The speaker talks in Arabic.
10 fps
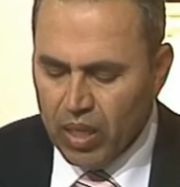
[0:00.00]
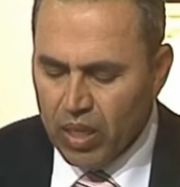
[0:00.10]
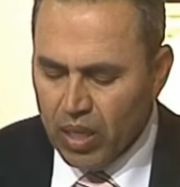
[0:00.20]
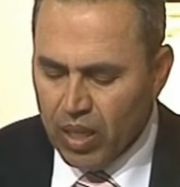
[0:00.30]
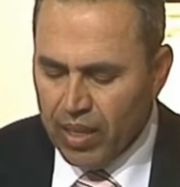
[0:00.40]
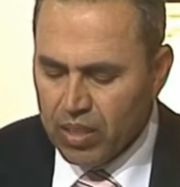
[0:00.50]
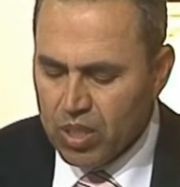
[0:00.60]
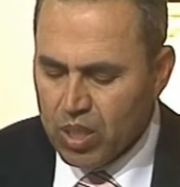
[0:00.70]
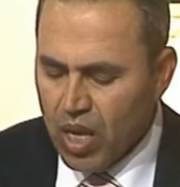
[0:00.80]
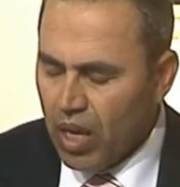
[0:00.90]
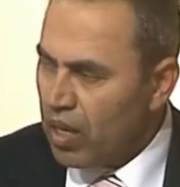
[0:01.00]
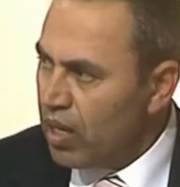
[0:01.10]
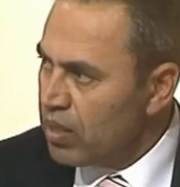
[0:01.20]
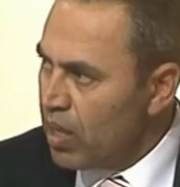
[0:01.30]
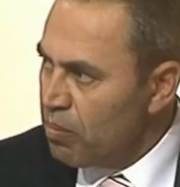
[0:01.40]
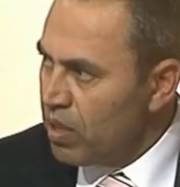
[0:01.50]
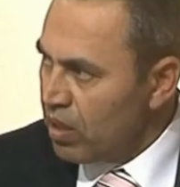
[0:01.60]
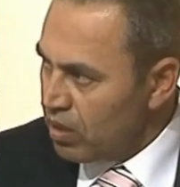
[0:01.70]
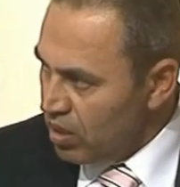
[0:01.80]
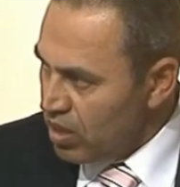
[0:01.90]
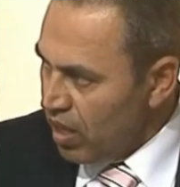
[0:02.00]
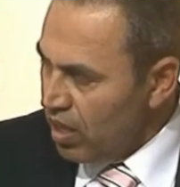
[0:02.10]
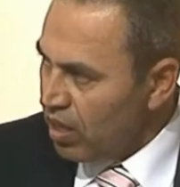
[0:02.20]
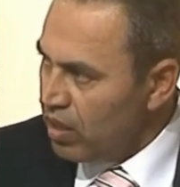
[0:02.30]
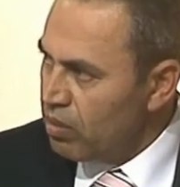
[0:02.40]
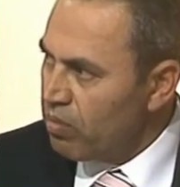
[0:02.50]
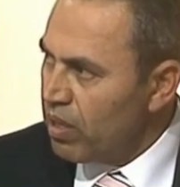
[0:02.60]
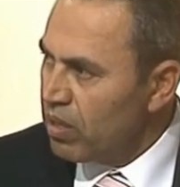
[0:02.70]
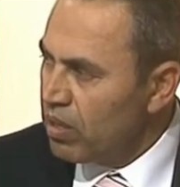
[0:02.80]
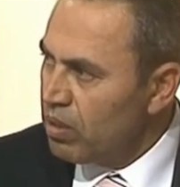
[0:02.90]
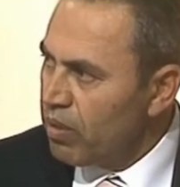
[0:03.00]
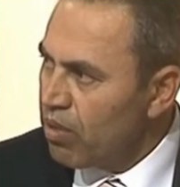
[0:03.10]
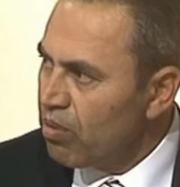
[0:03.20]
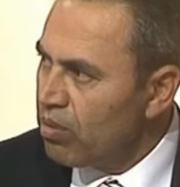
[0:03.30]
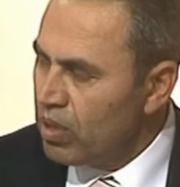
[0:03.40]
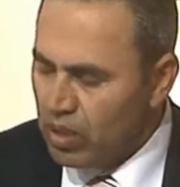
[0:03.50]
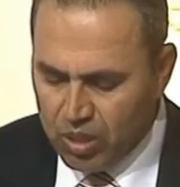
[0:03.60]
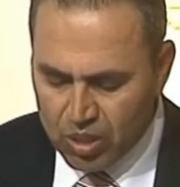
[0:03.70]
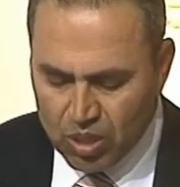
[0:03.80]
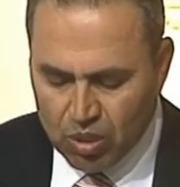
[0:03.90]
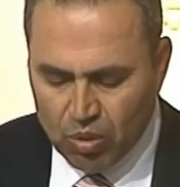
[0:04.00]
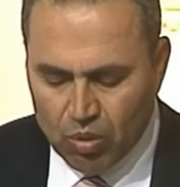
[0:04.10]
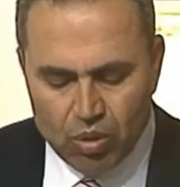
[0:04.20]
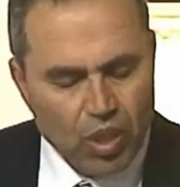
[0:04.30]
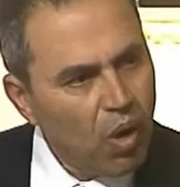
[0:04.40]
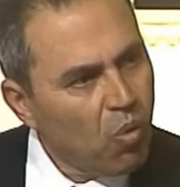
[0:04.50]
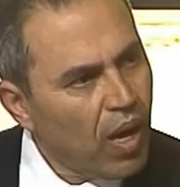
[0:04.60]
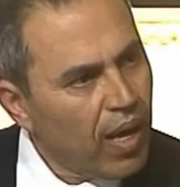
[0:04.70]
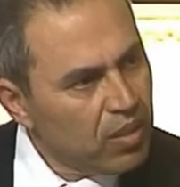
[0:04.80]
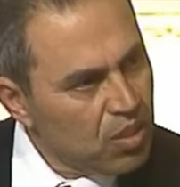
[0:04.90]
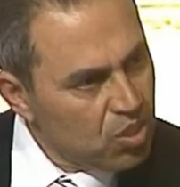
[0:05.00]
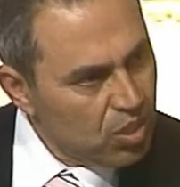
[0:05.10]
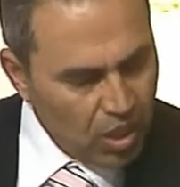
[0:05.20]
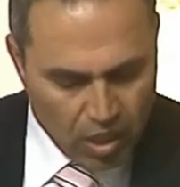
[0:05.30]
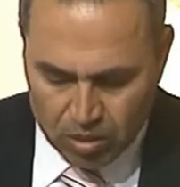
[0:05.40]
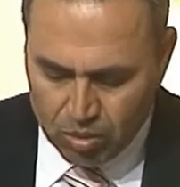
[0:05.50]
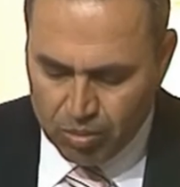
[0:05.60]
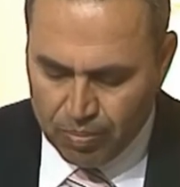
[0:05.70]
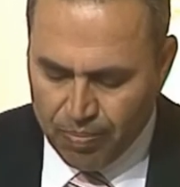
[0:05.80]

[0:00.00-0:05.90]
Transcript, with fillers: كتلان السعرة دمير دي ساني إيبرتو دي ستو أوقاتي سنيارتو